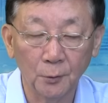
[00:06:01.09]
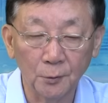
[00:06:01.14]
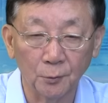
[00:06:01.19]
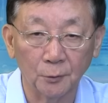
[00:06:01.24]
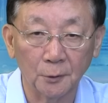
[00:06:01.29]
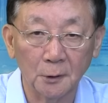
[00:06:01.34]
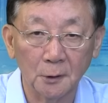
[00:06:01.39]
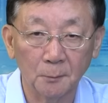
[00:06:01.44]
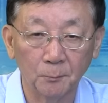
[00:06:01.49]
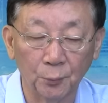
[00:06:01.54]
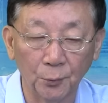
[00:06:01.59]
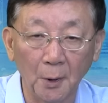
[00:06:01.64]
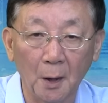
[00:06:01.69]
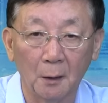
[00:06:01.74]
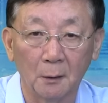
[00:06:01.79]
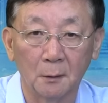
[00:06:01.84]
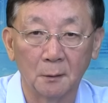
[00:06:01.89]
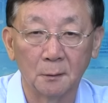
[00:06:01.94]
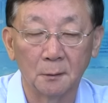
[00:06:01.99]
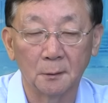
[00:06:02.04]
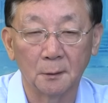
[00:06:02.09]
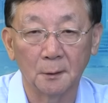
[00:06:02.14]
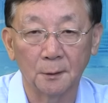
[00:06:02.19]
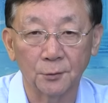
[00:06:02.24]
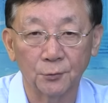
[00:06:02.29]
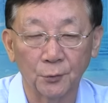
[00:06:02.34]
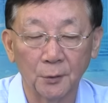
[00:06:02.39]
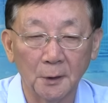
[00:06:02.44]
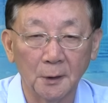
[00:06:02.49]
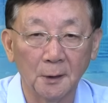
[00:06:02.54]
有的不要啊，
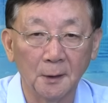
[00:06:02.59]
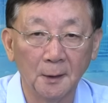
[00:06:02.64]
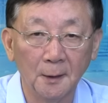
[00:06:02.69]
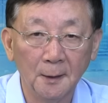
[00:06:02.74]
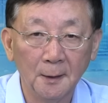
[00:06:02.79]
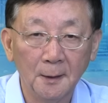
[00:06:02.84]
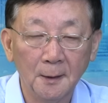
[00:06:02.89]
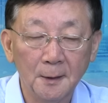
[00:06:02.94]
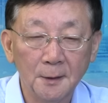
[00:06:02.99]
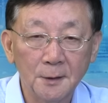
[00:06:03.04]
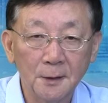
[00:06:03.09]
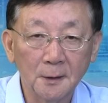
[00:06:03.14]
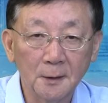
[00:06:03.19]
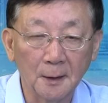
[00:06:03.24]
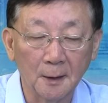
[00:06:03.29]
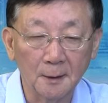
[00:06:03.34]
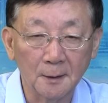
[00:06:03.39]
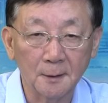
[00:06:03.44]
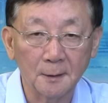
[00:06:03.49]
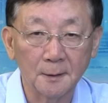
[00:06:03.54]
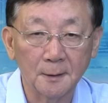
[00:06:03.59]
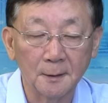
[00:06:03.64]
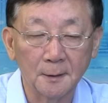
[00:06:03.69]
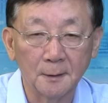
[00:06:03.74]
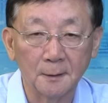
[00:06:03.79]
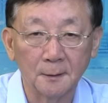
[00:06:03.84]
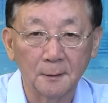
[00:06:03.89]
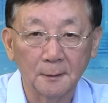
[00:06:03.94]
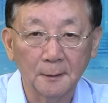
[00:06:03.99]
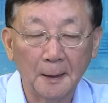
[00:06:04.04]
所以经常
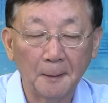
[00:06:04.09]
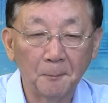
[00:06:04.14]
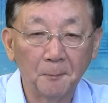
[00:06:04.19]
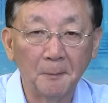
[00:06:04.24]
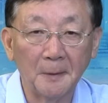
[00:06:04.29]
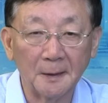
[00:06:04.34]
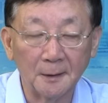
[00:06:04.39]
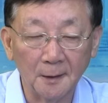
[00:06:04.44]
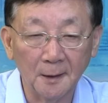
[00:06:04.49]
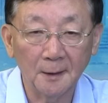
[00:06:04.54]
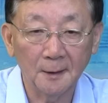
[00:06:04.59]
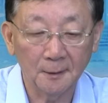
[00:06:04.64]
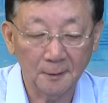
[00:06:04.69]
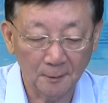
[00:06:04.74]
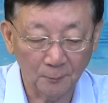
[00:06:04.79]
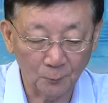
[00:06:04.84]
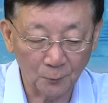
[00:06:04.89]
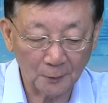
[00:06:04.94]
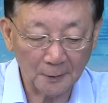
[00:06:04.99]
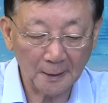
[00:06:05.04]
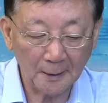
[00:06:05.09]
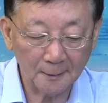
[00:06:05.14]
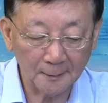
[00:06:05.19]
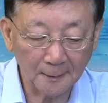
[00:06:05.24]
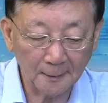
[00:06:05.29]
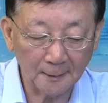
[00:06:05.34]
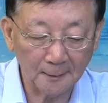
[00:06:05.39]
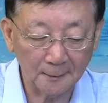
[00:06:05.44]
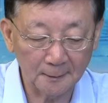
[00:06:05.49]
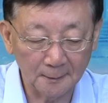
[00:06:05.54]
他们每天我看那
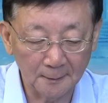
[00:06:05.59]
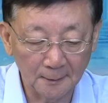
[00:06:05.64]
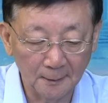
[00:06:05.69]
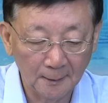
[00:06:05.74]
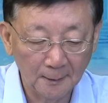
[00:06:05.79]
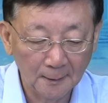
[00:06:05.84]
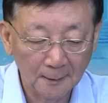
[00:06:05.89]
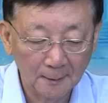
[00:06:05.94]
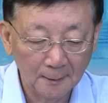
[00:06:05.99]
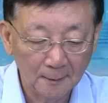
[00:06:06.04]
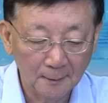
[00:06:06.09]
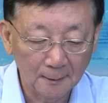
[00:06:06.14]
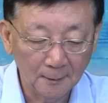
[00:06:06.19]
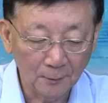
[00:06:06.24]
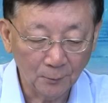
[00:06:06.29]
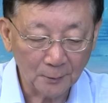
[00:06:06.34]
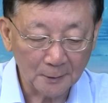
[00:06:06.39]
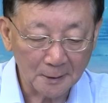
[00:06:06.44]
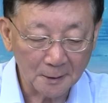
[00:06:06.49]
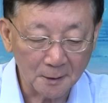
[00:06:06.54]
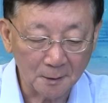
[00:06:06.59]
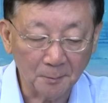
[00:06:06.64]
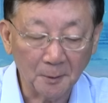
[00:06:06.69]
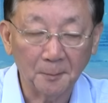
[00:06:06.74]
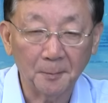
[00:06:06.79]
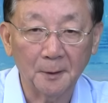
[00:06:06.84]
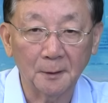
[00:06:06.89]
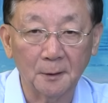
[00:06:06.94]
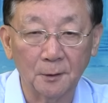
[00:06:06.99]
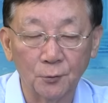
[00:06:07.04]
个《洛杉矶时报》
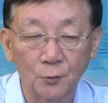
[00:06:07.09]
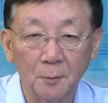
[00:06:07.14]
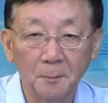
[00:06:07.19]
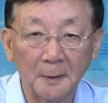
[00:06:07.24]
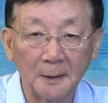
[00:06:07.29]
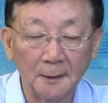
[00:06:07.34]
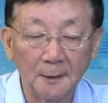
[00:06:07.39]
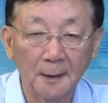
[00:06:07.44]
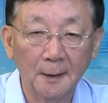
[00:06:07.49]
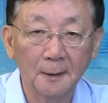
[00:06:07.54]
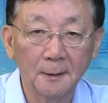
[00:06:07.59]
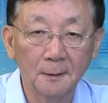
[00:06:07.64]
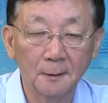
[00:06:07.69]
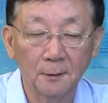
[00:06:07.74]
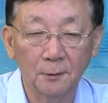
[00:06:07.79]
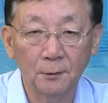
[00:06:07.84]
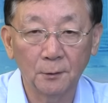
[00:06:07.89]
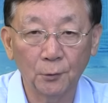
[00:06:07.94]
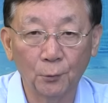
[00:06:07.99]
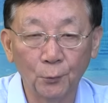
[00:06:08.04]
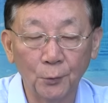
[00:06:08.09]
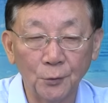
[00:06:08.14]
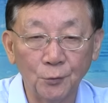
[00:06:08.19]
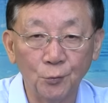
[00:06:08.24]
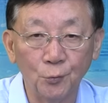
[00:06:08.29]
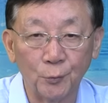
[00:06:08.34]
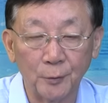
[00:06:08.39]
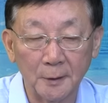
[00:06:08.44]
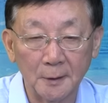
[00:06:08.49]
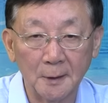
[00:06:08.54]
报道说，每天都会
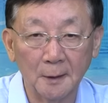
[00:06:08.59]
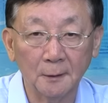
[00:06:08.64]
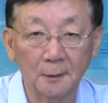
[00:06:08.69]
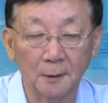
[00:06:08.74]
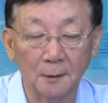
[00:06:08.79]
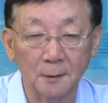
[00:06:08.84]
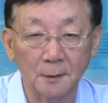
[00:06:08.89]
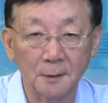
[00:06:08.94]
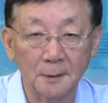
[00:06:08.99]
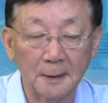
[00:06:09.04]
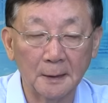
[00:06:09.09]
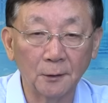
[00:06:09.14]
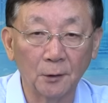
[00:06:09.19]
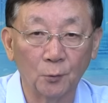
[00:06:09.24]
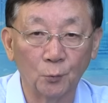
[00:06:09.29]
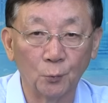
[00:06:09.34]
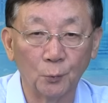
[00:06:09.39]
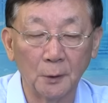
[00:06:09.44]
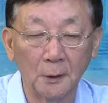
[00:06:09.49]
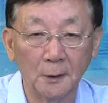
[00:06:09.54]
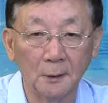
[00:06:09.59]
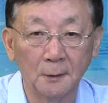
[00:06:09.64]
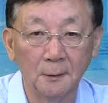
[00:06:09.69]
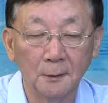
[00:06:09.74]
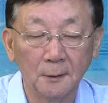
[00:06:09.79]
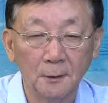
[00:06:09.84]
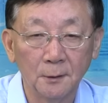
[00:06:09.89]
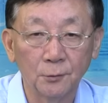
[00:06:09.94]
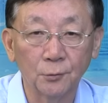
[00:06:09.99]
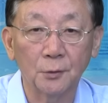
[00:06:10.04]
拒绝3到5个，
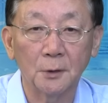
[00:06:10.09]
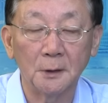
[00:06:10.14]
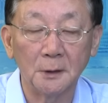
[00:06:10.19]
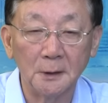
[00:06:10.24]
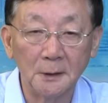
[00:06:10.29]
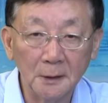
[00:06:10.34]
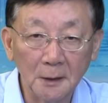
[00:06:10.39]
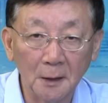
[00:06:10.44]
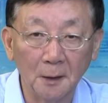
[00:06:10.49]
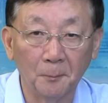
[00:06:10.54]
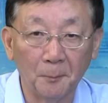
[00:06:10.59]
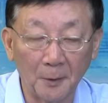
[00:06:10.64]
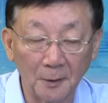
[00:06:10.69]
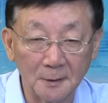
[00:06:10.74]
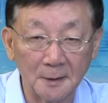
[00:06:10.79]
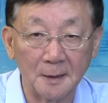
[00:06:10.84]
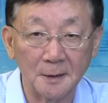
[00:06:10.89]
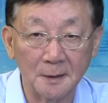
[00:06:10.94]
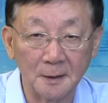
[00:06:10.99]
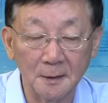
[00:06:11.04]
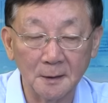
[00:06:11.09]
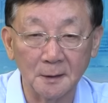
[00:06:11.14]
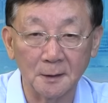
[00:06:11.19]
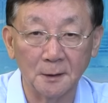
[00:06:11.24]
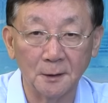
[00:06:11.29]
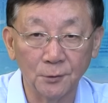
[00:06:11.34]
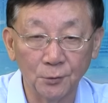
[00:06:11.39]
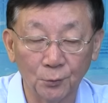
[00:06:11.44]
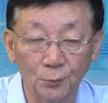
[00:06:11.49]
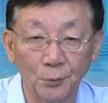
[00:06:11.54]
就是一个保险经纪
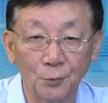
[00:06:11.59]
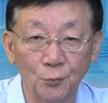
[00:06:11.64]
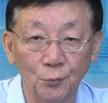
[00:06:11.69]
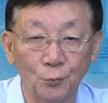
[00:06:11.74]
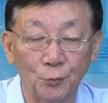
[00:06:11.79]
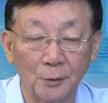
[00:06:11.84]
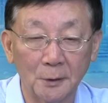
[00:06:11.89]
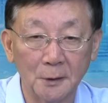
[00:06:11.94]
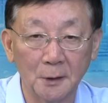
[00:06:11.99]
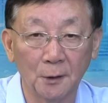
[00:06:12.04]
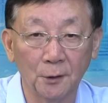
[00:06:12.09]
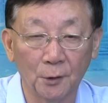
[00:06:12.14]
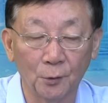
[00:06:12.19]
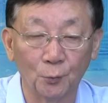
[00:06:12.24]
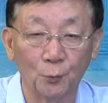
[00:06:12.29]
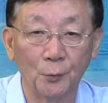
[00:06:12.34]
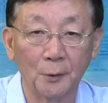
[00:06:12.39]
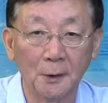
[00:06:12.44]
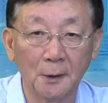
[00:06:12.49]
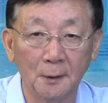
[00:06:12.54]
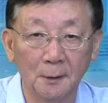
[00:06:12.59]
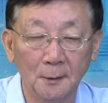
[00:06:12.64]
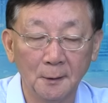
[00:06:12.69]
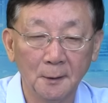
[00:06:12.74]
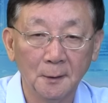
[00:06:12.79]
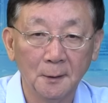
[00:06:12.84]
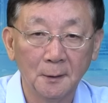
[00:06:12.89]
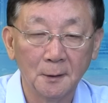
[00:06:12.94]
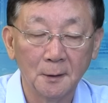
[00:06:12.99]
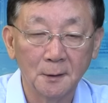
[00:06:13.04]
人就会拒绝3到5个
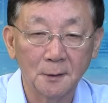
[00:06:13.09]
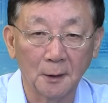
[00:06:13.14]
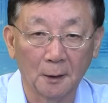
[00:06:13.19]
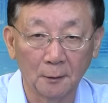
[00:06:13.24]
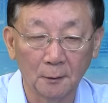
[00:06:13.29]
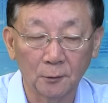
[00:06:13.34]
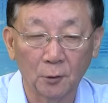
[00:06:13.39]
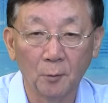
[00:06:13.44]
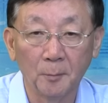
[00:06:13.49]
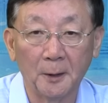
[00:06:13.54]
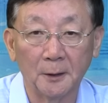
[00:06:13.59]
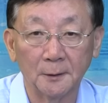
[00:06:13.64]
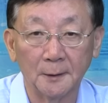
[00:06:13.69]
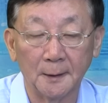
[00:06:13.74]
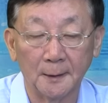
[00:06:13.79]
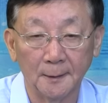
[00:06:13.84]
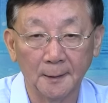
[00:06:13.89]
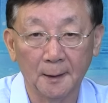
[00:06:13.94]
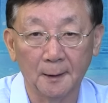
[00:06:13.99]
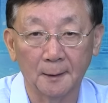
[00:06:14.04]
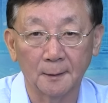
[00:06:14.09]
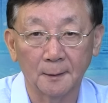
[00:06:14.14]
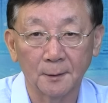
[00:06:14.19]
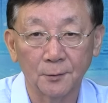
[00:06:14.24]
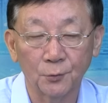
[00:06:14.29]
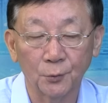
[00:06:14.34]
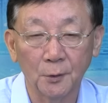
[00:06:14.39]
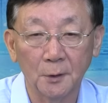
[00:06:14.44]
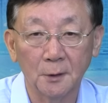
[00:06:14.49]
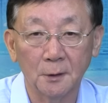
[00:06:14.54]
想要投保的人呐、啊，
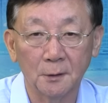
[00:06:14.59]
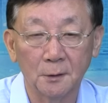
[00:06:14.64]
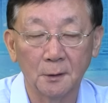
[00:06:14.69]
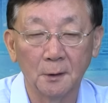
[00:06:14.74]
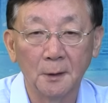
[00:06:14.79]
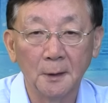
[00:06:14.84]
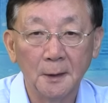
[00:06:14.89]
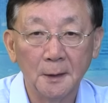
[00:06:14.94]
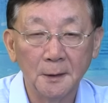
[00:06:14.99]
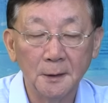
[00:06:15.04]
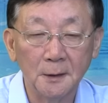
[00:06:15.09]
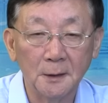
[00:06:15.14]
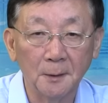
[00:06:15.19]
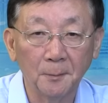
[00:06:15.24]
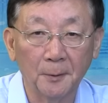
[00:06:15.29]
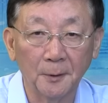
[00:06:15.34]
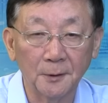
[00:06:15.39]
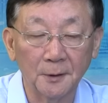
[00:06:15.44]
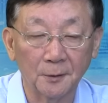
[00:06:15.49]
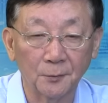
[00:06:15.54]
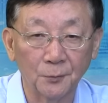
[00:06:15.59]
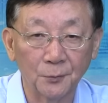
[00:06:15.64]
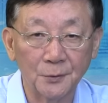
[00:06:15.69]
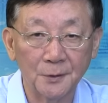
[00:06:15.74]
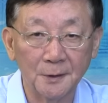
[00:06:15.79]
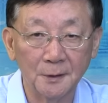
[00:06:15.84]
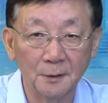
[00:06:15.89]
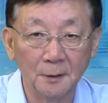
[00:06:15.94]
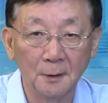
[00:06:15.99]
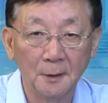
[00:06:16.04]
所以一些保险公
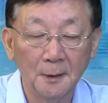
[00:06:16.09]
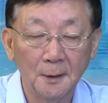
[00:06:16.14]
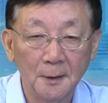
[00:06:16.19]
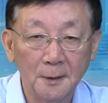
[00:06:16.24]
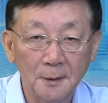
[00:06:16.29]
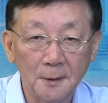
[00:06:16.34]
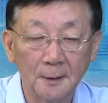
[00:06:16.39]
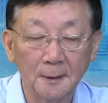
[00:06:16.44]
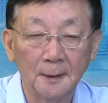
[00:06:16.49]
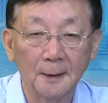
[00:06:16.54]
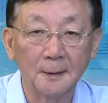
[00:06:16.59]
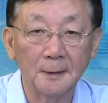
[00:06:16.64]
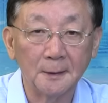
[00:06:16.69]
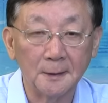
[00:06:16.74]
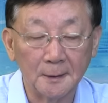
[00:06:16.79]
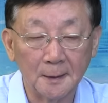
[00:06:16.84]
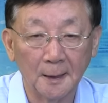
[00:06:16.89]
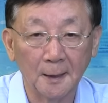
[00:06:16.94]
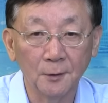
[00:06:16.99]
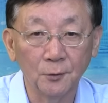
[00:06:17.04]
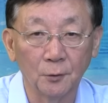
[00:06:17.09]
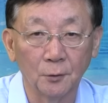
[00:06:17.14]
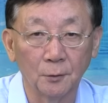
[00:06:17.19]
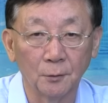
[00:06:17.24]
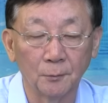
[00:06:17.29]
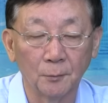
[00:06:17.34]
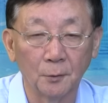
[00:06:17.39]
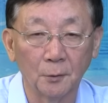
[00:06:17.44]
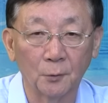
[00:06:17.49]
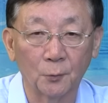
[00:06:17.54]
司现在以前
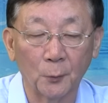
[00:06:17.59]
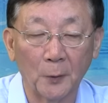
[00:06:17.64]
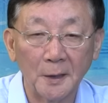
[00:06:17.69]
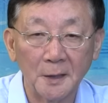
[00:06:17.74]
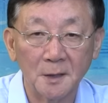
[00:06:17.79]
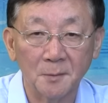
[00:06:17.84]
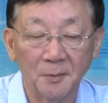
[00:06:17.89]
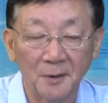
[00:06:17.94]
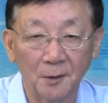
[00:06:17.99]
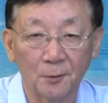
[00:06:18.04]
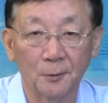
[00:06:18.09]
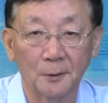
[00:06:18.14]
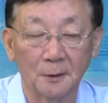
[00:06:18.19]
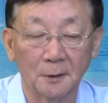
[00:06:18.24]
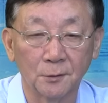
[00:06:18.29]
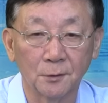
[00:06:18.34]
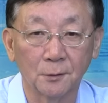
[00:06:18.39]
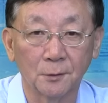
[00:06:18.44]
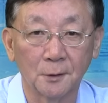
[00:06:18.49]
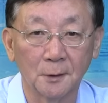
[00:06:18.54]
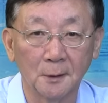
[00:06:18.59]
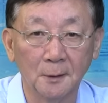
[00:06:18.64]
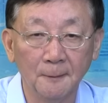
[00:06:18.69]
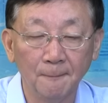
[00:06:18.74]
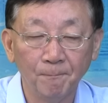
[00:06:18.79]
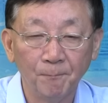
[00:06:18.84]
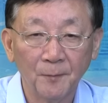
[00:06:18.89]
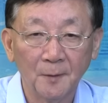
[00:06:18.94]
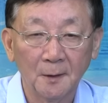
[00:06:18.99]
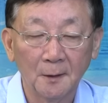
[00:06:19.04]
有 grace period， 就是。
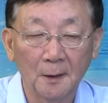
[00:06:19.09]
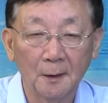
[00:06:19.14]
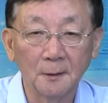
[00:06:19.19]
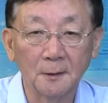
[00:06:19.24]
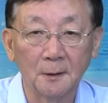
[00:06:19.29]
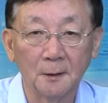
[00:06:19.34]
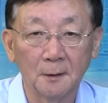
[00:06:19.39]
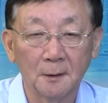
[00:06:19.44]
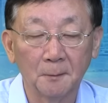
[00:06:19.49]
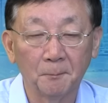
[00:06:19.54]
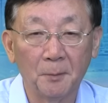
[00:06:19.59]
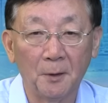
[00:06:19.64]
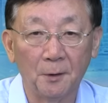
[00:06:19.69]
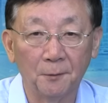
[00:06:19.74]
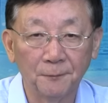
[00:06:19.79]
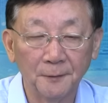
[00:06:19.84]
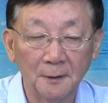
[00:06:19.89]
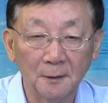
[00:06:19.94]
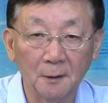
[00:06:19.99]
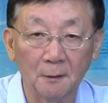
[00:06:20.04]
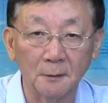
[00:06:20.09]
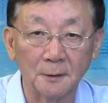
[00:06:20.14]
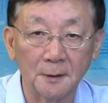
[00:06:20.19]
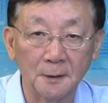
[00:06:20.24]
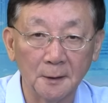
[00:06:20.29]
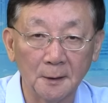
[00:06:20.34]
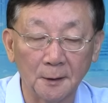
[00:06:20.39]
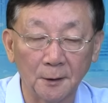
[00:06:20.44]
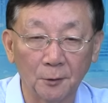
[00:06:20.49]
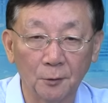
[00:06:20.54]
当你的保费到
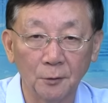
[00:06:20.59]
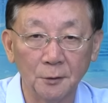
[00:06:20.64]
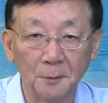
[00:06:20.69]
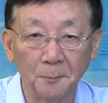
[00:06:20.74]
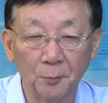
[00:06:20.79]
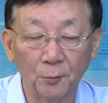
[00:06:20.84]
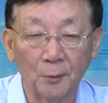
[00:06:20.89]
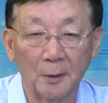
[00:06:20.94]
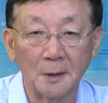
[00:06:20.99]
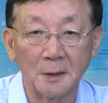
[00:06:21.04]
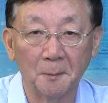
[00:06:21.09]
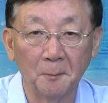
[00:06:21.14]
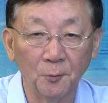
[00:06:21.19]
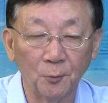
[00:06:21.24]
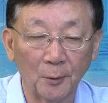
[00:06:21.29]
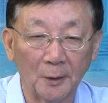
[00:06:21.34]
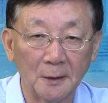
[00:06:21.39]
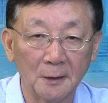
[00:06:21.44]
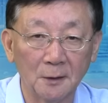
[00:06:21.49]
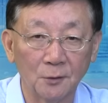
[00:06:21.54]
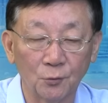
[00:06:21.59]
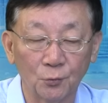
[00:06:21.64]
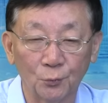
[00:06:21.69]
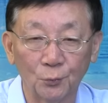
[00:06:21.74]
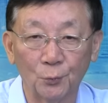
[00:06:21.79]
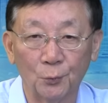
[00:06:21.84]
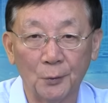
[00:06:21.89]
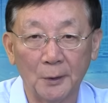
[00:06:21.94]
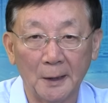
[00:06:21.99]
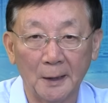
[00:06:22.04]
期了以后，你不管什么原因出
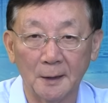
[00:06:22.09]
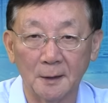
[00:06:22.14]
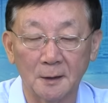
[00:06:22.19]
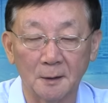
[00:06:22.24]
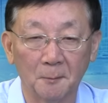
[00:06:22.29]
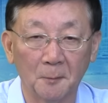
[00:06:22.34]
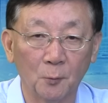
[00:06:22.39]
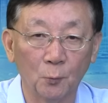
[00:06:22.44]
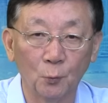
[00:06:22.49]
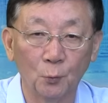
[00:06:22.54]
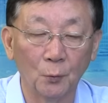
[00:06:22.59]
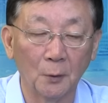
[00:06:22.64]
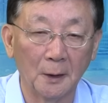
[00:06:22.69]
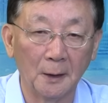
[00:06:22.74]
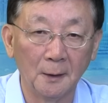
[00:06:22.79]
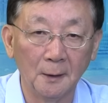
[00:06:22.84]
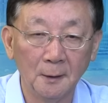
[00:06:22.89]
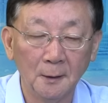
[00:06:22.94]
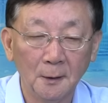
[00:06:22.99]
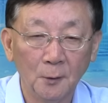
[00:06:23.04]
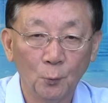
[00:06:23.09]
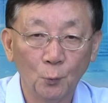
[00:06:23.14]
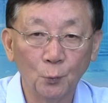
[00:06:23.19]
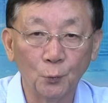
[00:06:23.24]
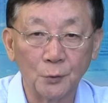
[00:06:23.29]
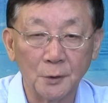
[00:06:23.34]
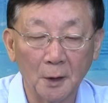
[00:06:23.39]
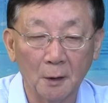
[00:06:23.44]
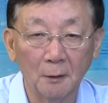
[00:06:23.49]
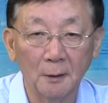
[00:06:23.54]
国还是什么
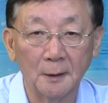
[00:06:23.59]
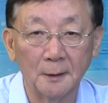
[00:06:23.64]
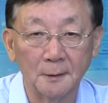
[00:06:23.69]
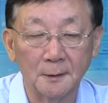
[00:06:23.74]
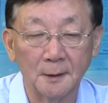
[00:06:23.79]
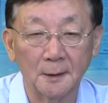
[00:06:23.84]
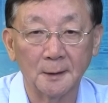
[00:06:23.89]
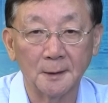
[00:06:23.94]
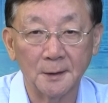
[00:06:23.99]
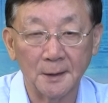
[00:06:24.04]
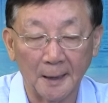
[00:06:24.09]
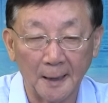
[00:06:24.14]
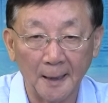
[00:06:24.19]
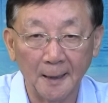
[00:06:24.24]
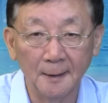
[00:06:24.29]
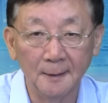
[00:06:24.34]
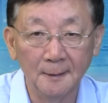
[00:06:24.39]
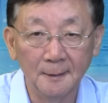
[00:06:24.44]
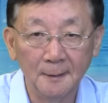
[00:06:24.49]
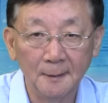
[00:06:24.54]
误交了这个钱，